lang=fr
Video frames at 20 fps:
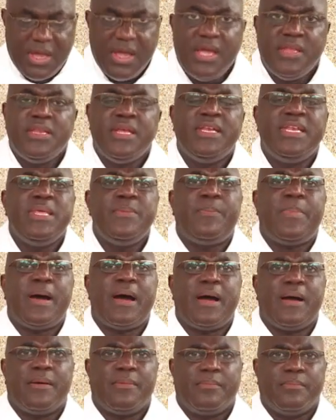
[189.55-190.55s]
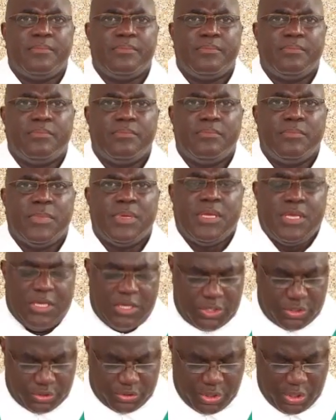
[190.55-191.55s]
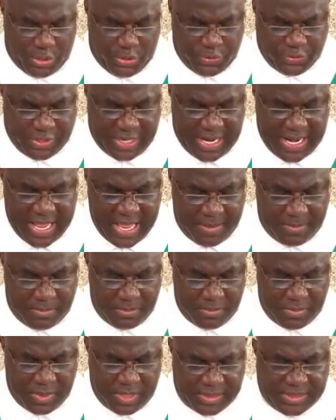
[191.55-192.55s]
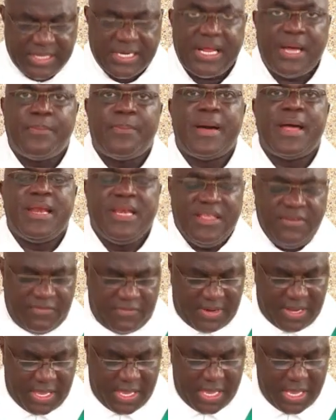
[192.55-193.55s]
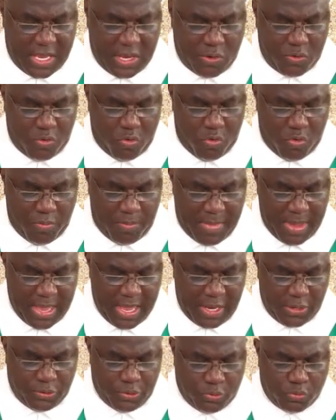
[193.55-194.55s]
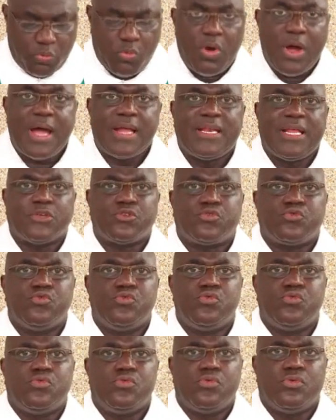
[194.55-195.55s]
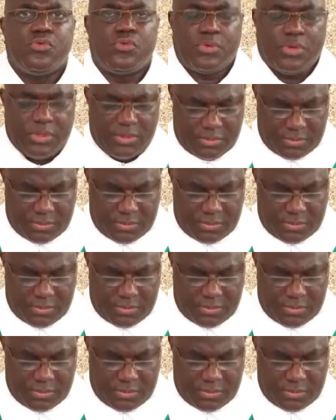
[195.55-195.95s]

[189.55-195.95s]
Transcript: Et ne dis pas, Jérusalem ne sera pas livrée aux mains du roi d'Assour.